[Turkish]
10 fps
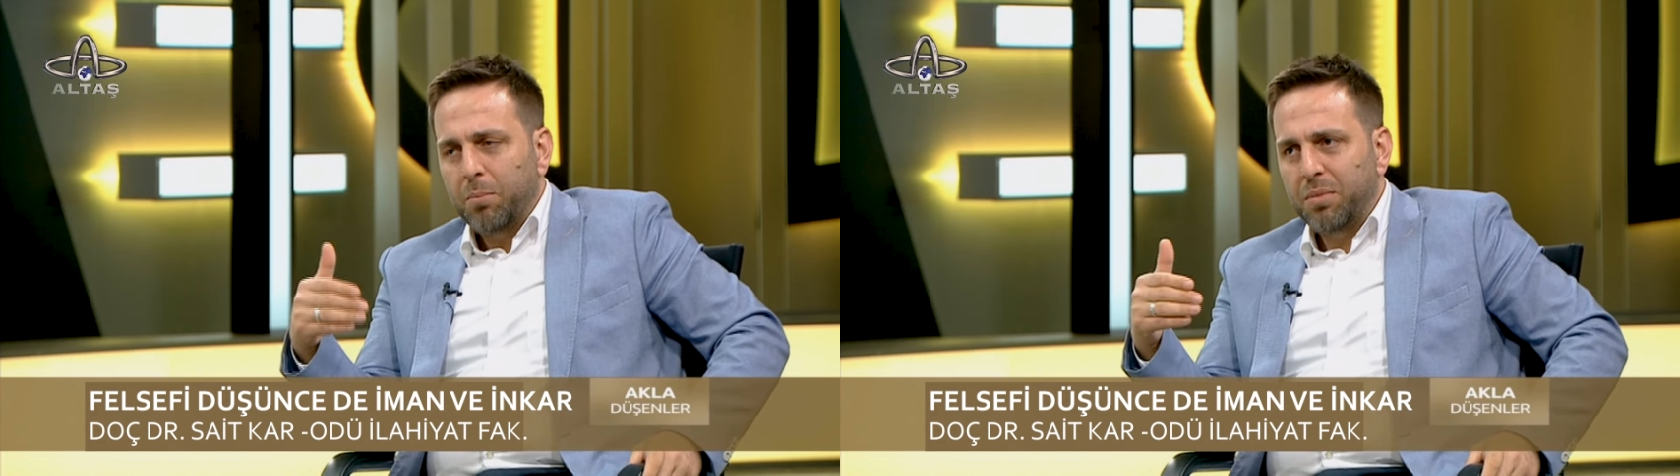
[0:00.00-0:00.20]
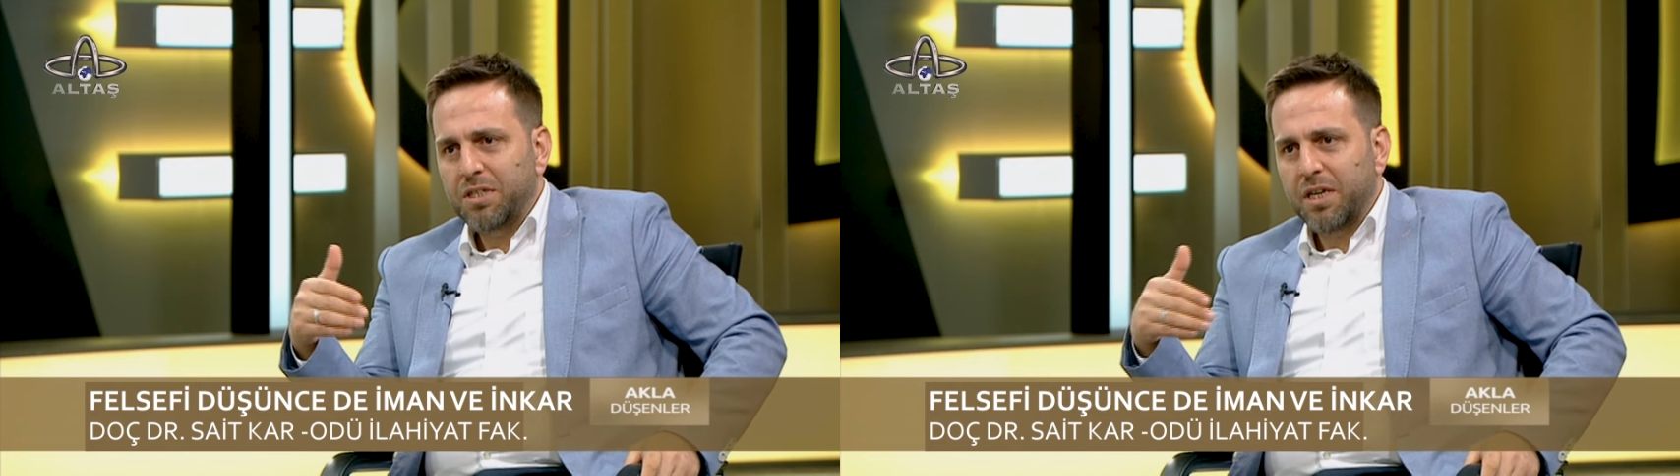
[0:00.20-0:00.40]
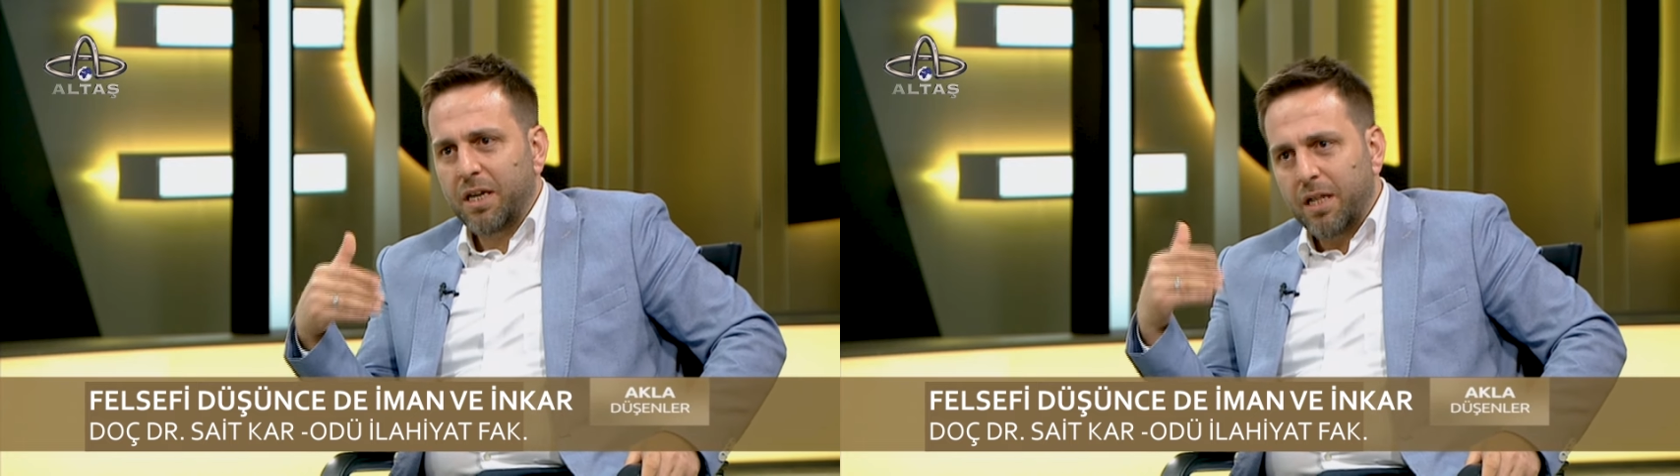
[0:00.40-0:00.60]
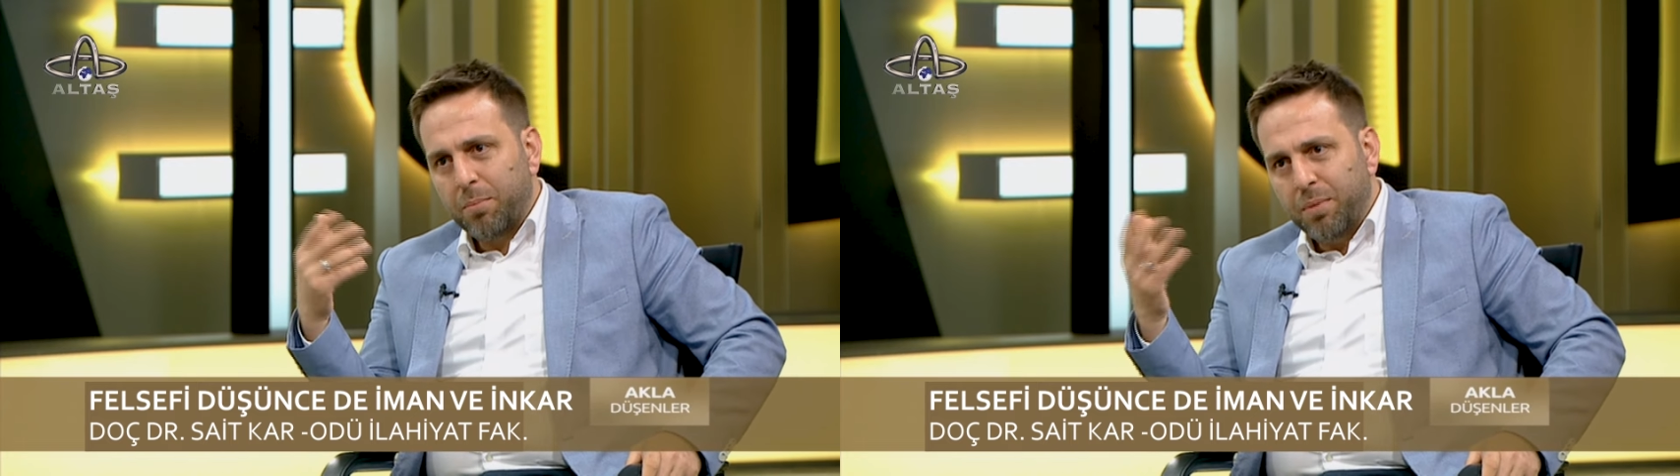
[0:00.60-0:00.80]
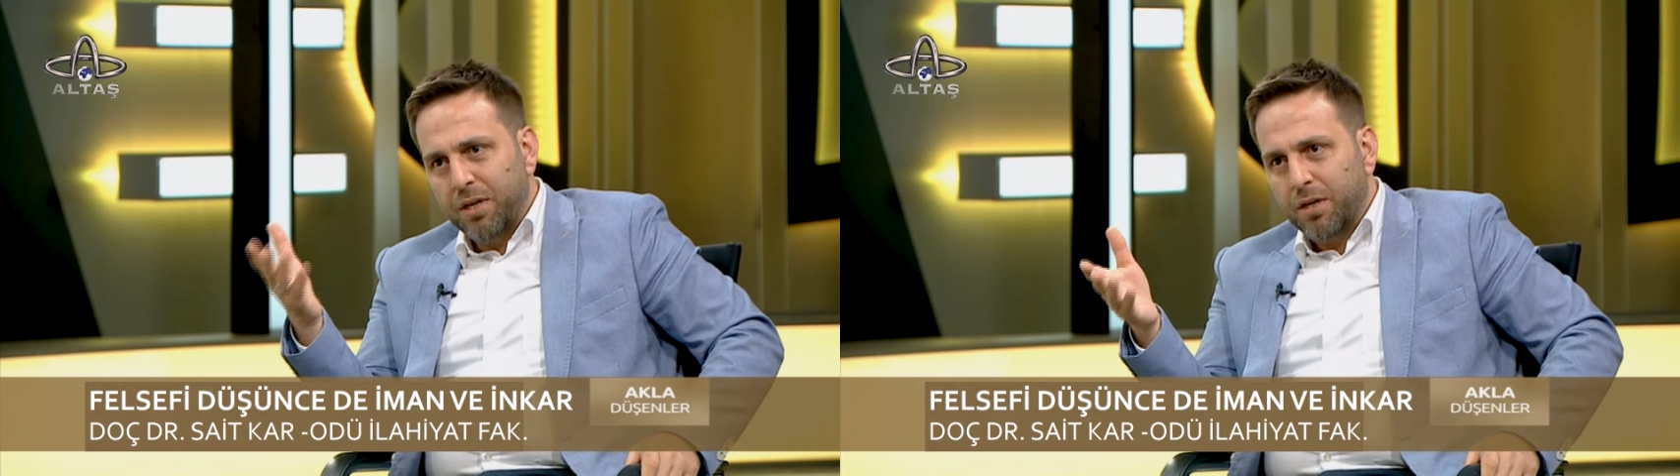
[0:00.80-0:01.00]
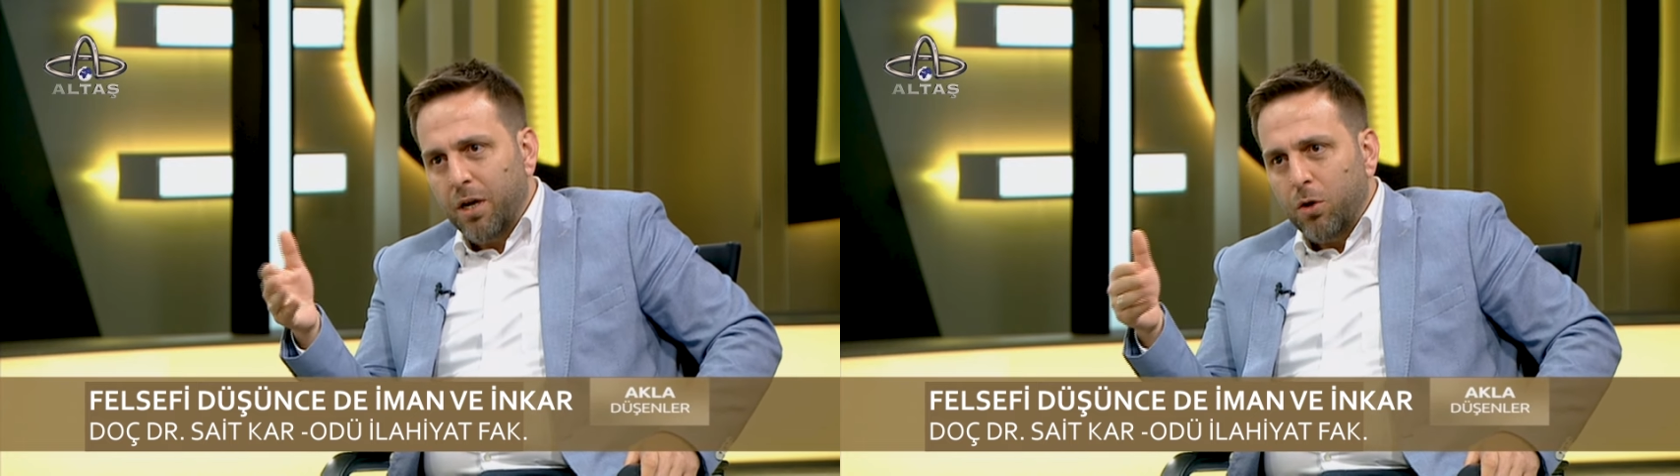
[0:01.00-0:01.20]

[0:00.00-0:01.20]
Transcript: bir şekilde bir